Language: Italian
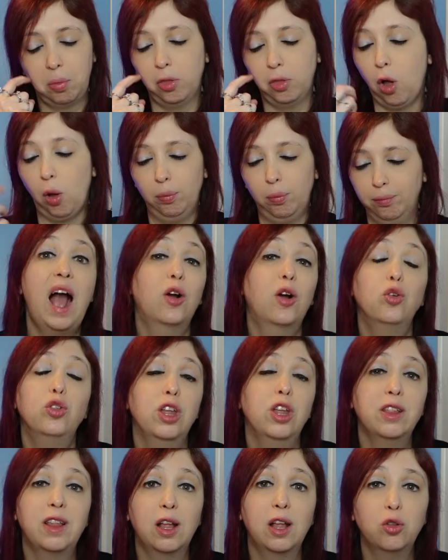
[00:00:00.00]
No,
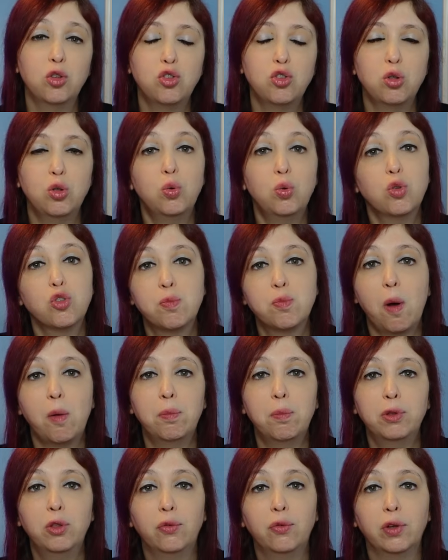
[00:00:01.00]
accontentandosi di uno
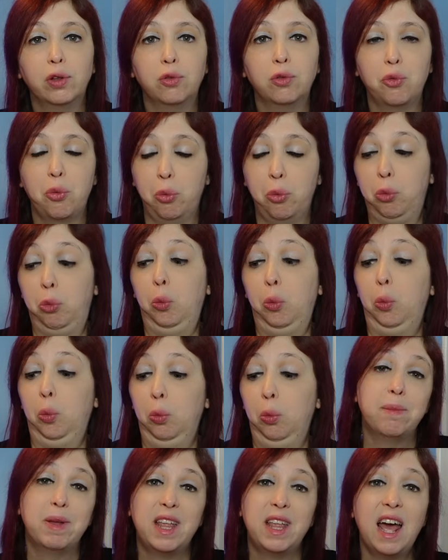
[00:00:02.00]
sbob dove
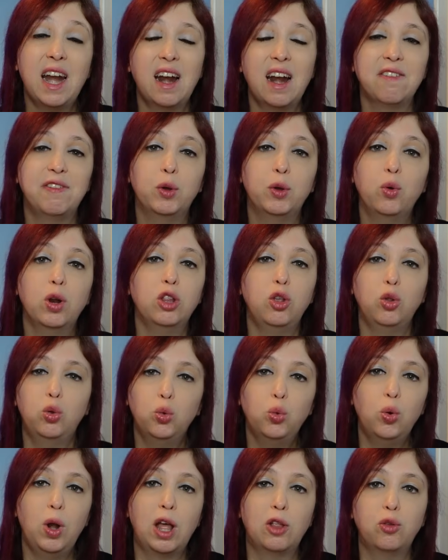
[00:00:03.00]
rimediare alla figura di
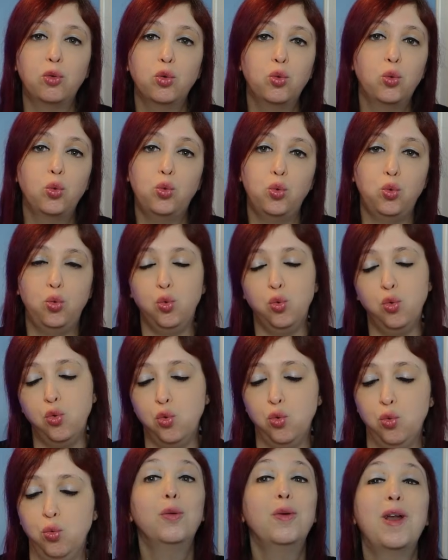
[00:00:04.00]
Tulla
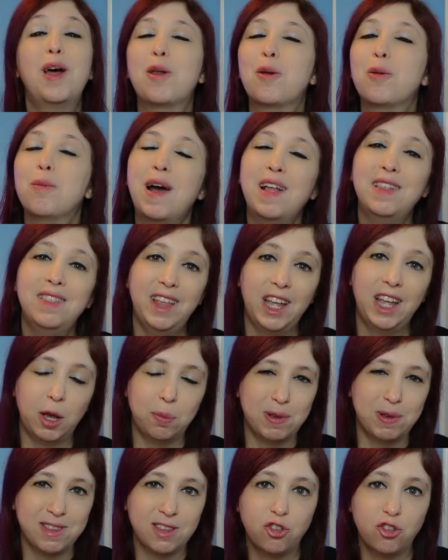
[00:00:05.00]
con una romantica
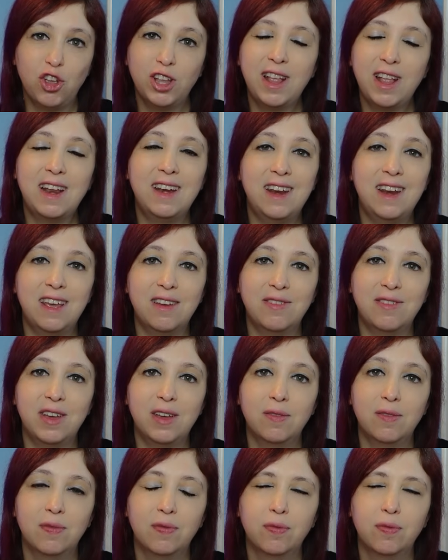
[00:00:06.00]
passeggiata in
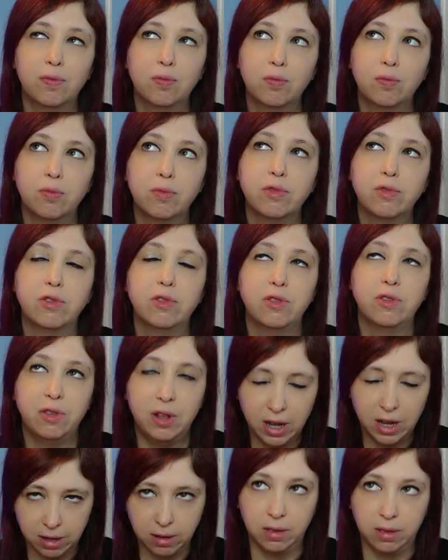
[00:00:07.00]
neve.
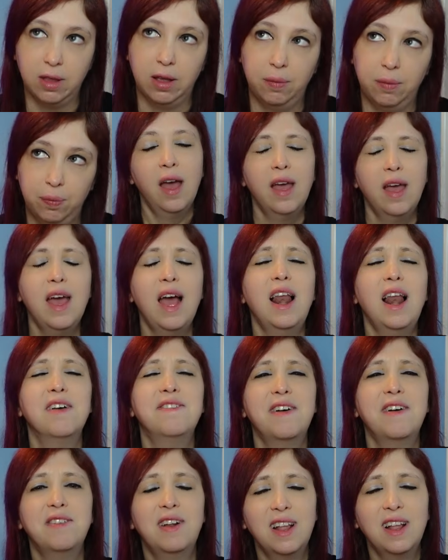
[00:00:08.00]
Slitta. E alla
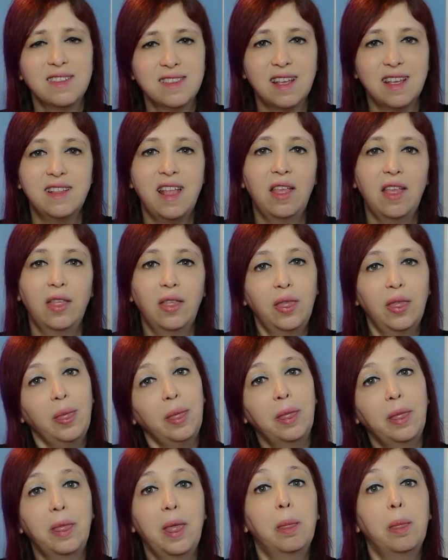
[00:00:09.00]
favolosa
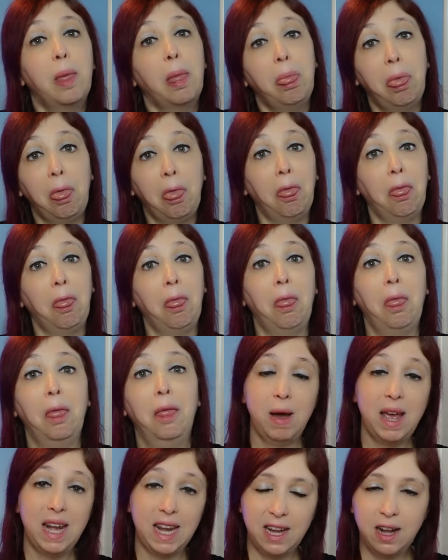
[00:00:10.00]
idea...
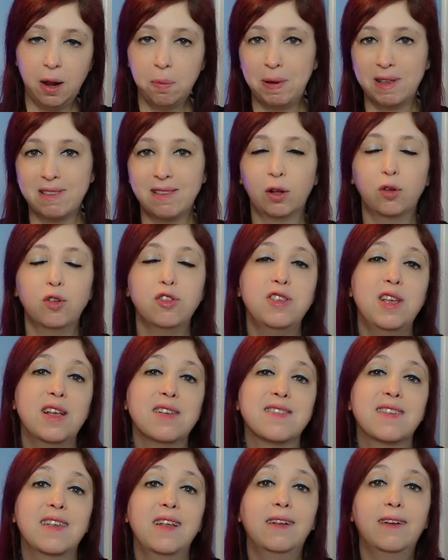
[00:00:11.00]
Marina passa così a
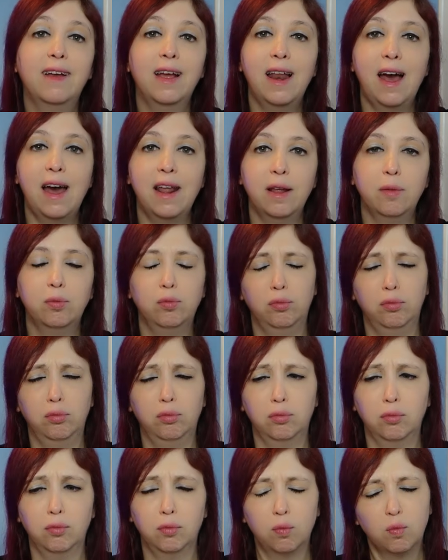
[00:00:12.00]
schilchelare...
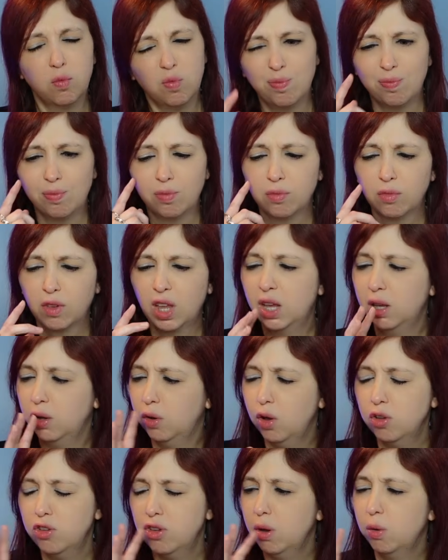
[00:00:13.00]
Che
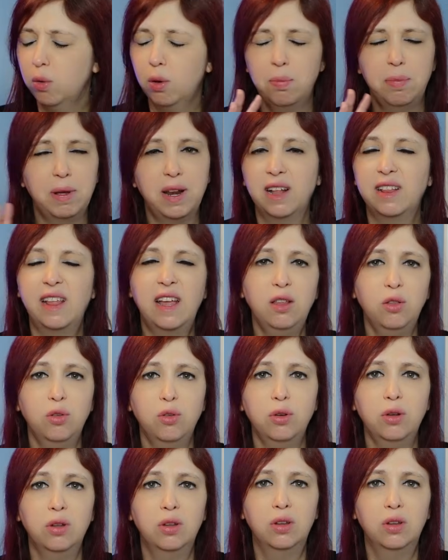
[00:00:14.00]
cosa ho appena detto?